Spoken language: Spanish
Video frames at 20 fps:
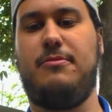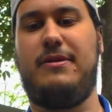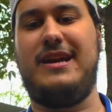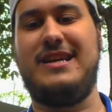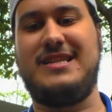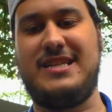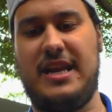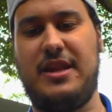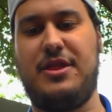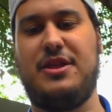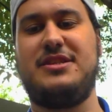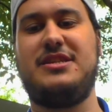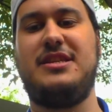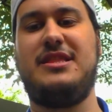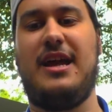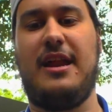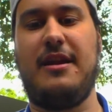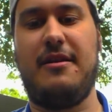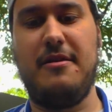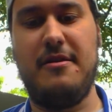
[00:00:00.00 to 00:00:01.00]
que se
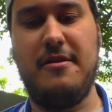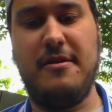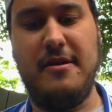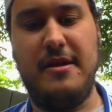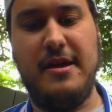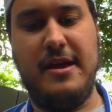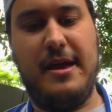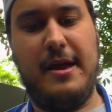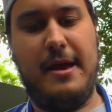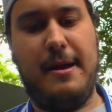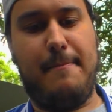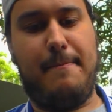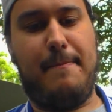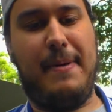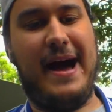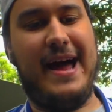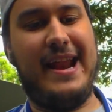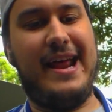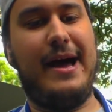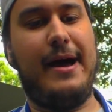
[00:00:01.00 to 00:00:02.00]
necesitan
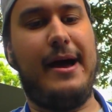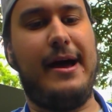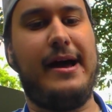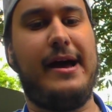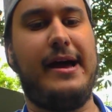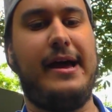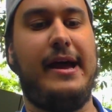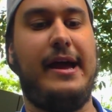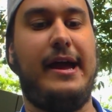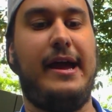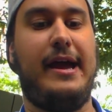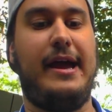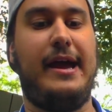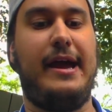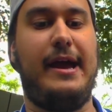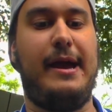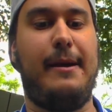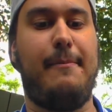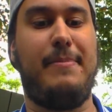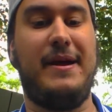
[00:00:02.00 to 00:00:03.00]
para
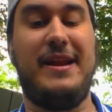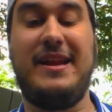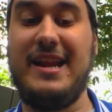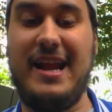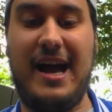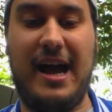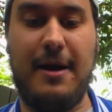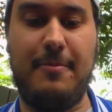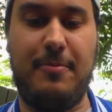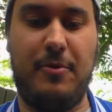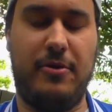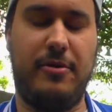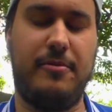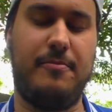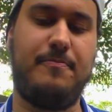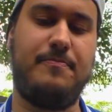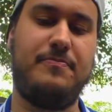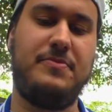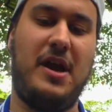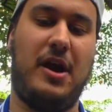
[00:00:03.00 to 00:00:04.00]
eh, venir a Japón.
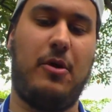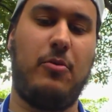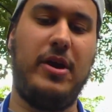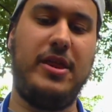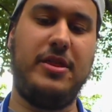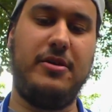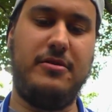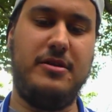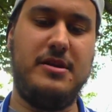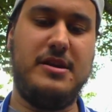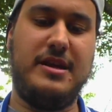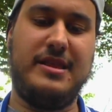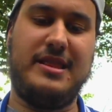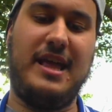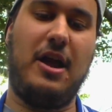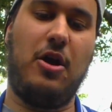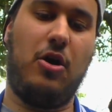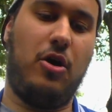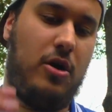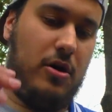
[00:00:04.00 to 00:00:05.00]
¿De acuerdo?
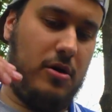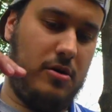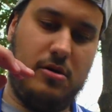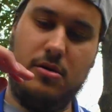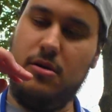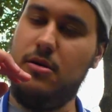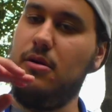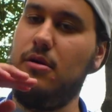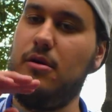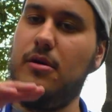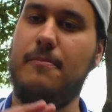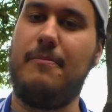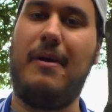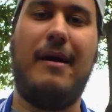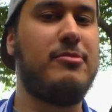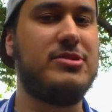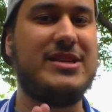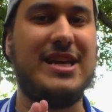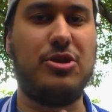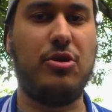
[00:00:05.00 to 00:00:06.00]
Tengo...
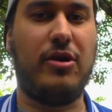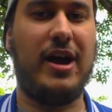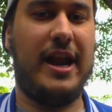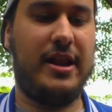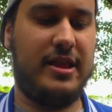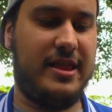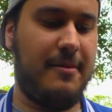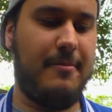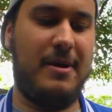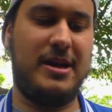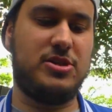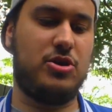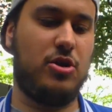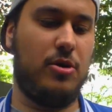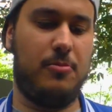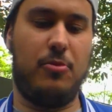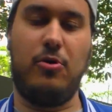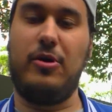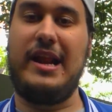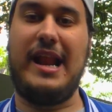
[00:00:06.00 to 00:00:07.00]
Vamos a tocar temas
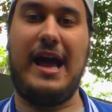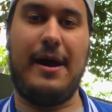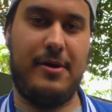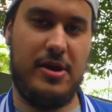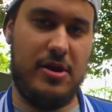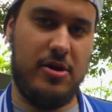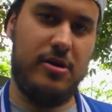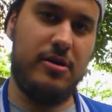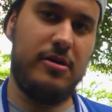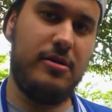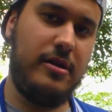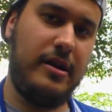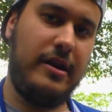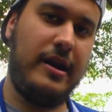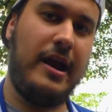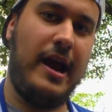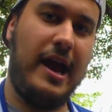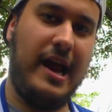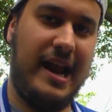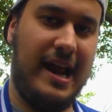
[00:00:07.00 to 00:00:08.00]
como el
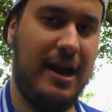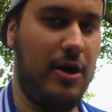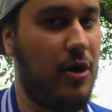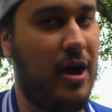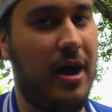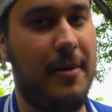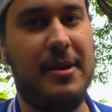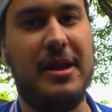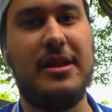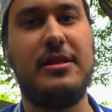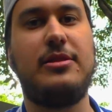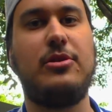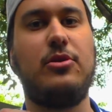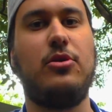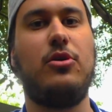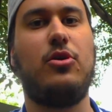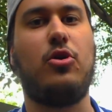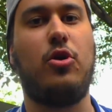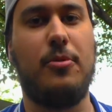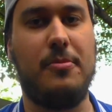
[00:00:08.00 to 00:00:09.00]
avión, el
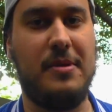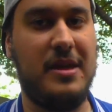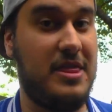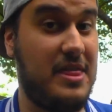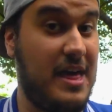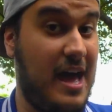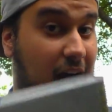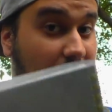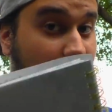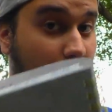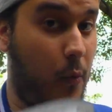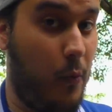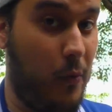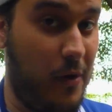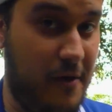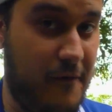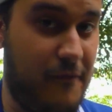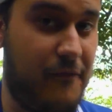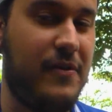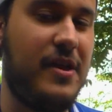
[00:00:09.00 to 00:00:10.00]
alojamiento, comida,
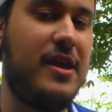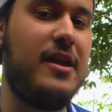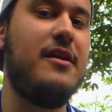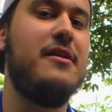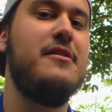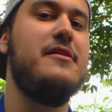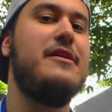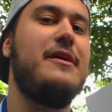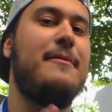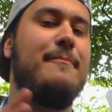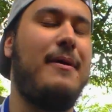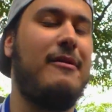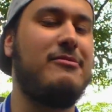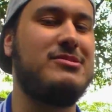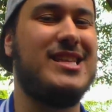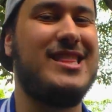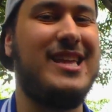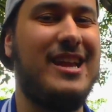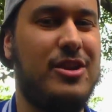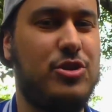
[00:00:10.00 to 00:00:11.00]
wifi.
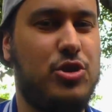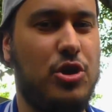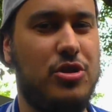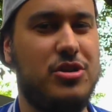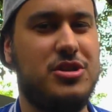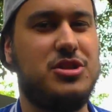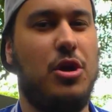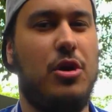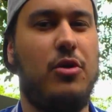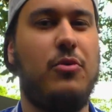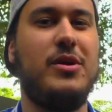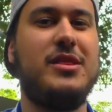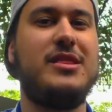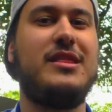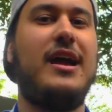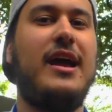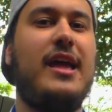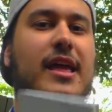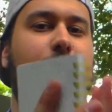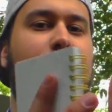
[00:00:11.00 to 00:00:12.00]
Vamos a tener todo esto en
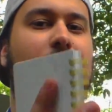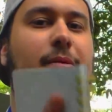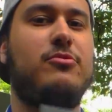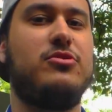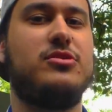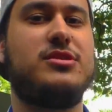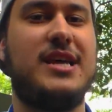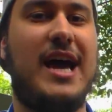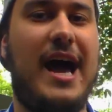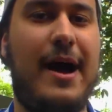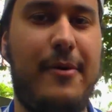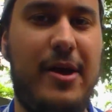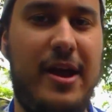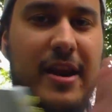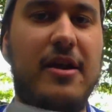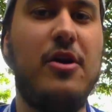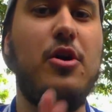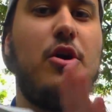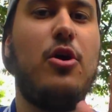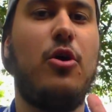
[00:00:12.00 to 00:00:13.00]
cuenta y vamos a ver
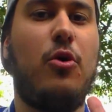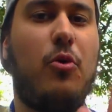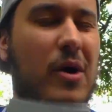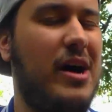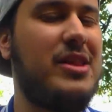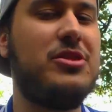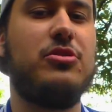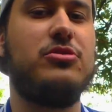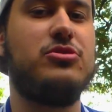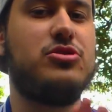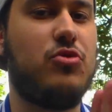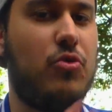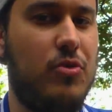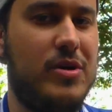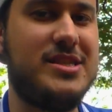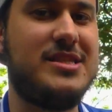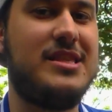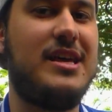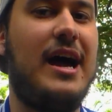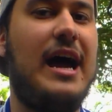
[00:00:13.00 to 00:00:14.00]
cuánto nos
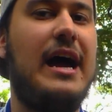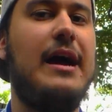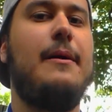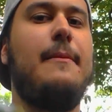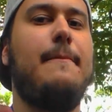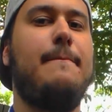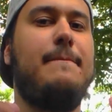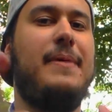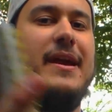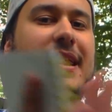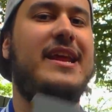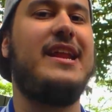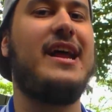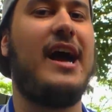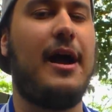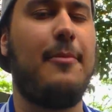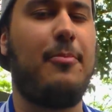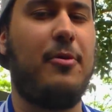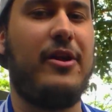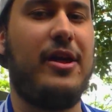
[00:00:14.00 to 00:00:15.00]
cuesta venir a
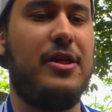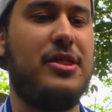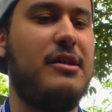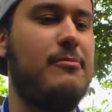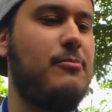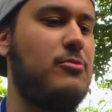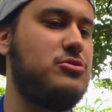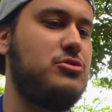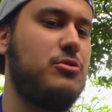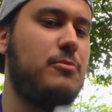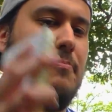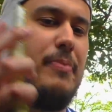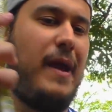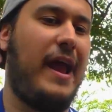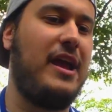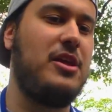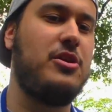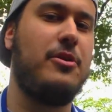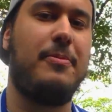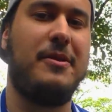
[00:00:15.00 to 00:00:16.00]
Japón. Hacemos un
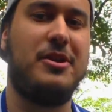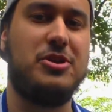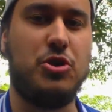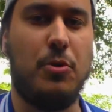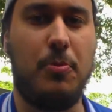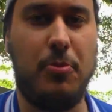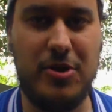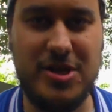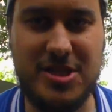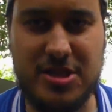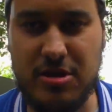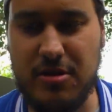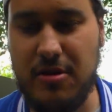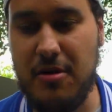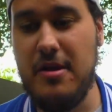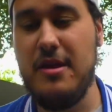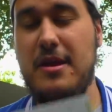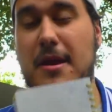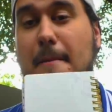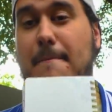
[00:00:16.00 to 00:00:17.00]
pequeño presupuesto,
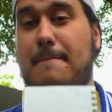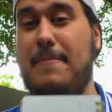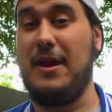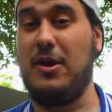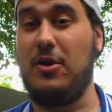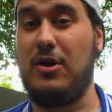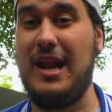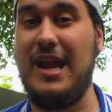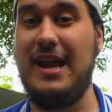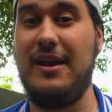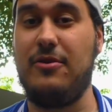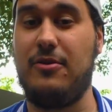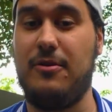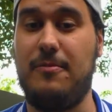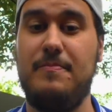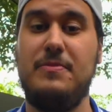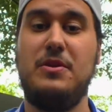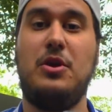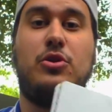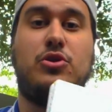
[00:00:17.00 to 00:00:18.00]
pero claro,
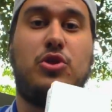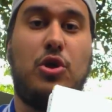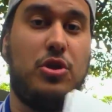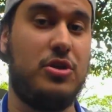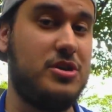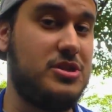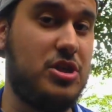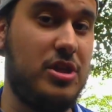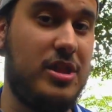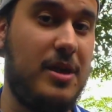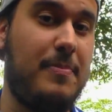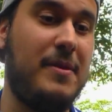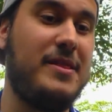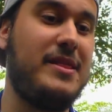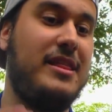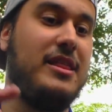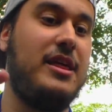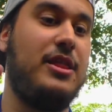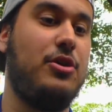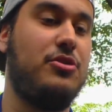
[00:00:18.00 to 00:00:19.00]
todo esto
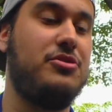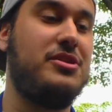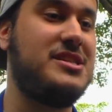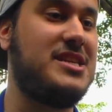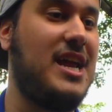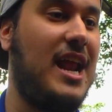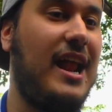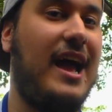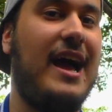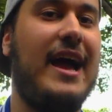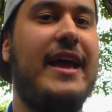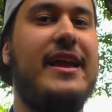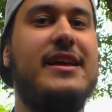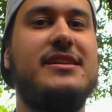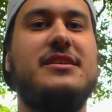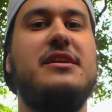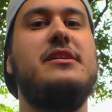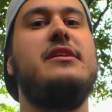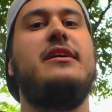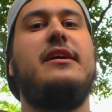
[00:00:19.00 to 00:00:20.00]
depende de dónde
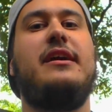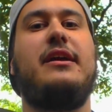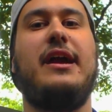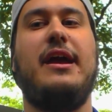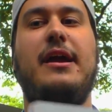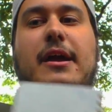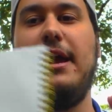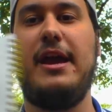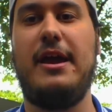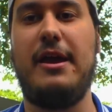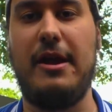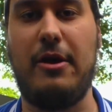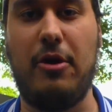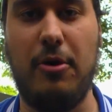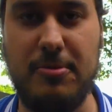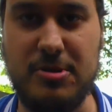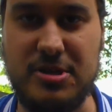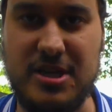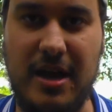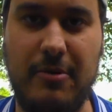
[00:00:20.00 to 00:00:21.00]
salgáis, que,
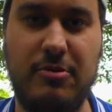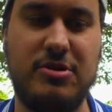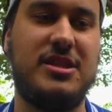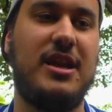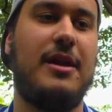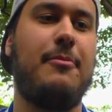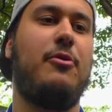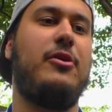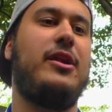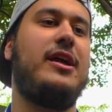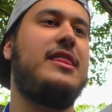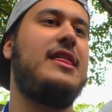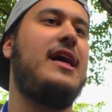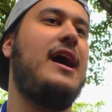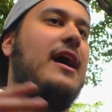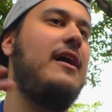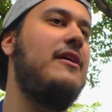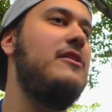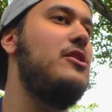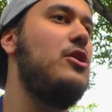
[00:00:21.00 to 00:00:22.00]
cómo sea vuestra
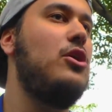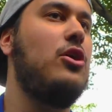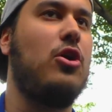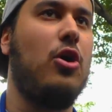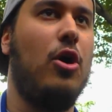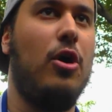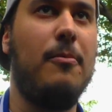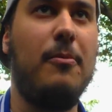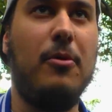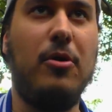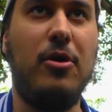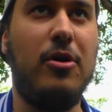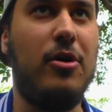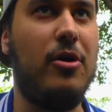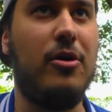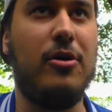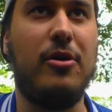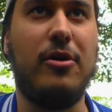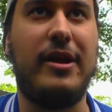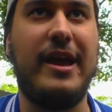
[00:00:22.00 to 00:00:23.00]
moneda,
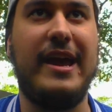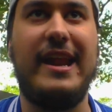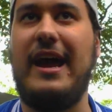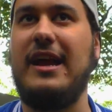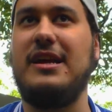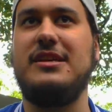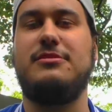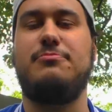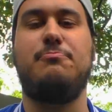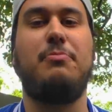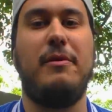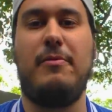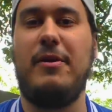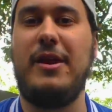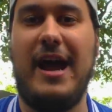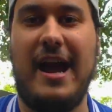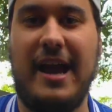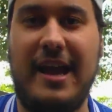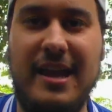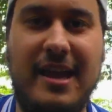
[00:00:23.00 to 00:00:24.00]
cómo queráis
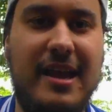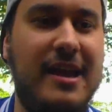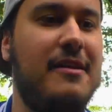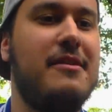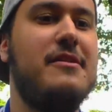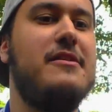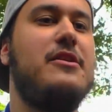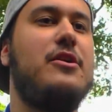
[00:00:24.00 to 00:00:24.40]
vivir aquí,